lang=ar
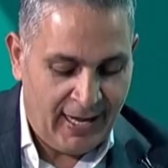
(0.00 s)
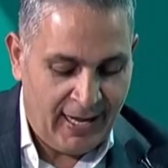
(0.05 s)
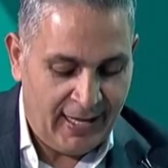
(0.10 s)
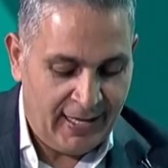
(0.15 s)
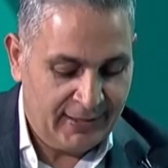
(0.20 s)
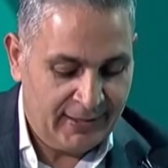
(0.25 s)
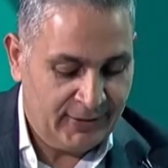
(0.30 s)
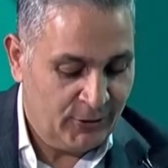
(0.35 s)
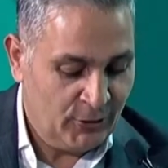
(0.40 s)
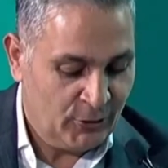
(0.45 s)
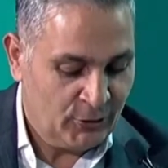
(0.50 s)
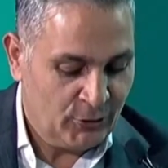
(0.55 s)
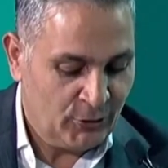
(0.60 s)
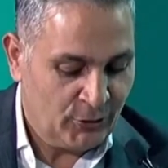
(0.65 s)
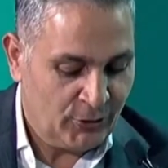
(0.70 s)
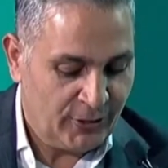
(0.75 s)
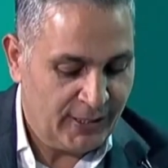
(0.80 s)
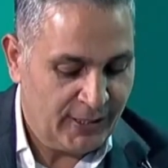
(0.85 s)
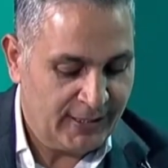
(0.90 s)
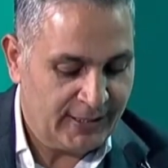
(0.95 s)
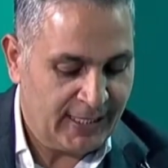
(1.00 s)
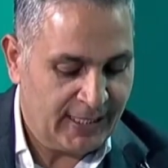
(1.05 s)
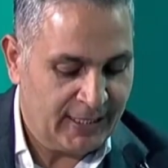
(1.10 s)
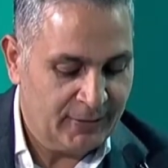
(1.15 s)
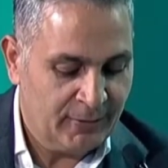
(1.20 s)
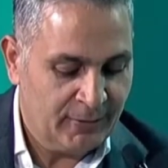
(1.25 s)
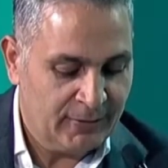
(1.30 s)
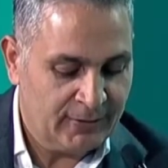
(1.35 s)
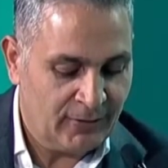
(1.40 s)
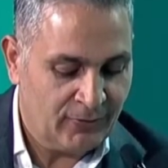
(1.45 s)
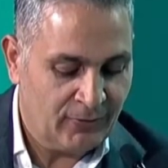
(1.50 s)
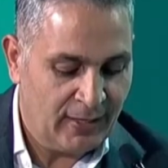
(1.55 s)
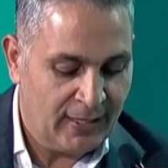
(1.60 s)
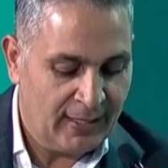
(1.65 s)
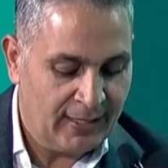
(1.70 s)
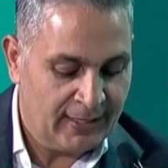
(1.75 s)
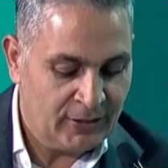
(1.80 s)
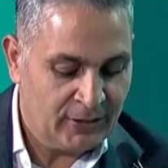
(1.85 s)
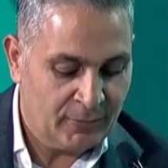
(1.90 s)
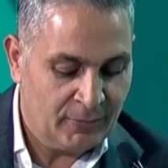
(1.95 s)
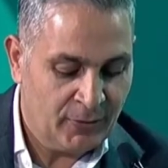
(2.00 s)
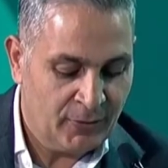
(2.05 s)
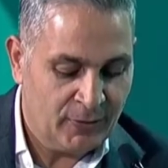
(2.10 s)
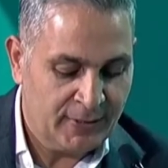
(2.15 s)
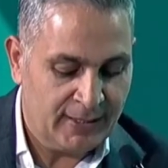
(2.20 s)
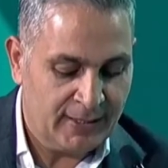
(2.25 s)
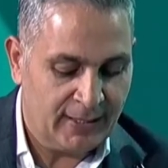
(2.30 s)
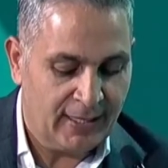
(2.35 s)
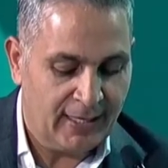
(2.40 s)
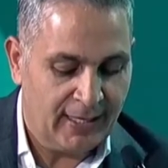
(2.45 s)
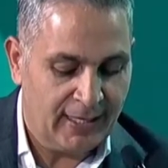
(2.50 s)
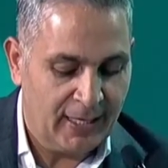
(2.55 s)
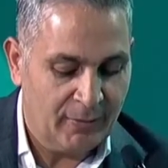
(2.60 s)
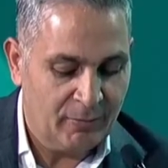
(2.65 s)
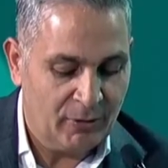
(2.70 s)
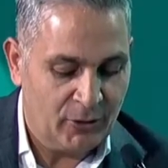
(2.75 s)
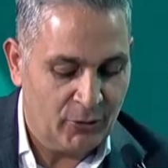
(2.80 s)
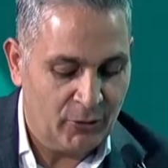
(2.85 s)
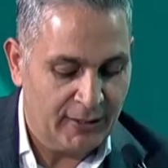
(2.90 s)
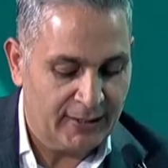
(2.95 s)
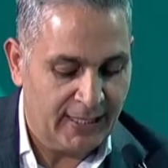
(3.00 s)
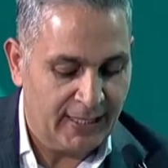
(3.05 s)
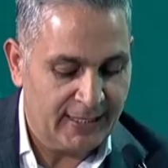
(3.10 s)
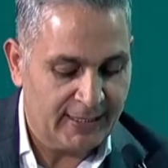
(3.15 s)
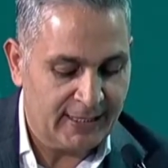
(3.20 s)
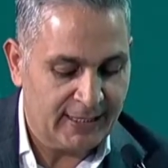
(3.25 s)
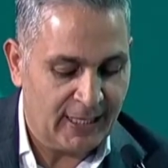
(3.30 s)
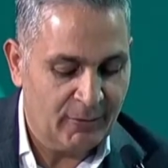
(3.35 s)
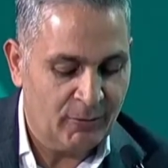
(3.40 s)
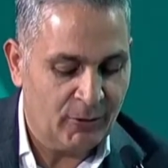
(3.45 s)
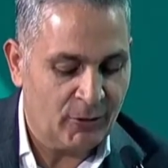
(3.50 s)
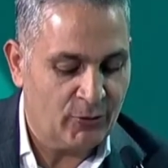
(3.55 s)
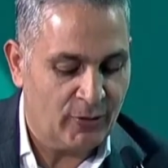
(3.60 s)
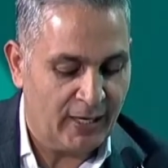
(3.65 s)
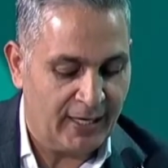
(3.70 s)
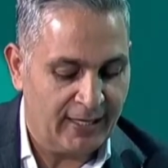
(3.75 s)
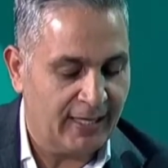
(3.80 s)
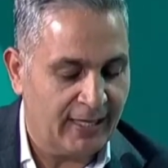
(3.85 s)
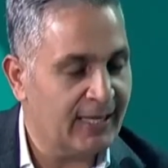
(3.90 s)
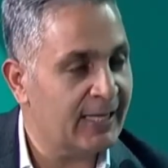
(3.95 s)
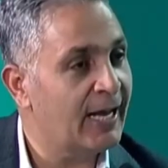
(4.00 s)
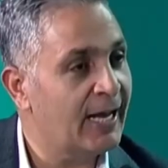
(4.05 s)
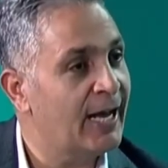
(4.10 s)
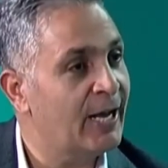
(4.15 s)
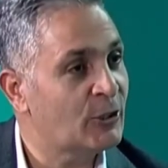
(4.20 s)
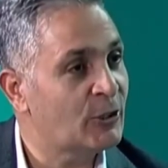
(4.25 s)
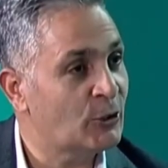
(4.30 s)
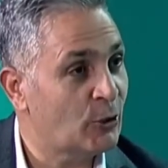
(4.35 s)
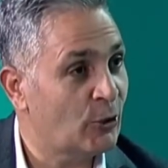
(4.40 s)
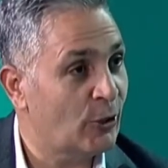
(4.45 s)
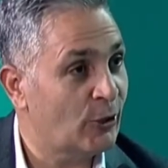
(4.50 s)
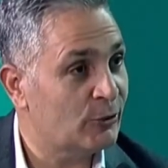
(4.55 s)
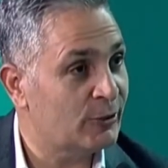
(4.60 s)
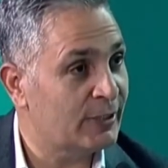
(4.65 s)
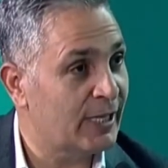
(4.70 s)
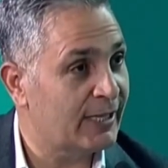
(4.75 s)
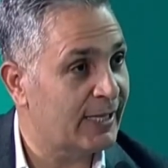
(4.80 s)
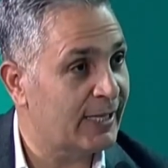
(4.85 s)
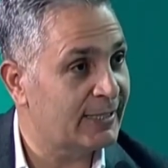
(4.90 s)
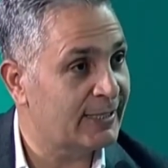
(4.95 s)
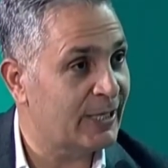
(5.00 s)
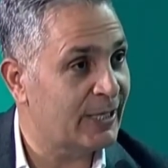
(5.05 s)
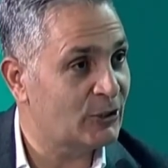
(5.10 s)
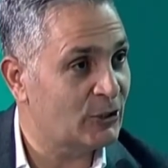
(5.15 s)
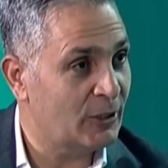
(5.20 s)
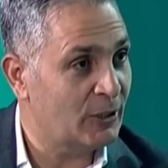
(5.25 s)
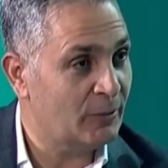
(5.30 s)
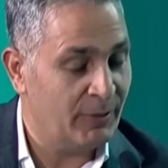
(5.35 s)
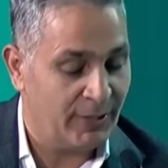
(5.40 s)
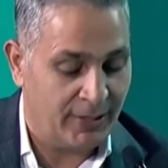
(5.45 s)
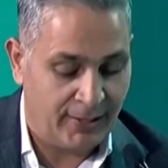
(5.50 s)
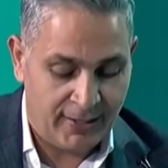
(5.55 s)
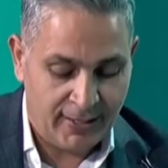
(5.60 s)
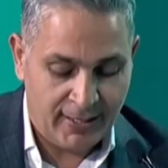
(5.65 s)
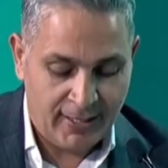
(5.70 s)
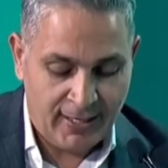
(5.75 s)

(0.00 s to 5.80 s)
الدكتور سعد بن طفلة العجمي وزير الإعلام الكويتي السابق وكذلك أشكر الأستاذ غسان شربل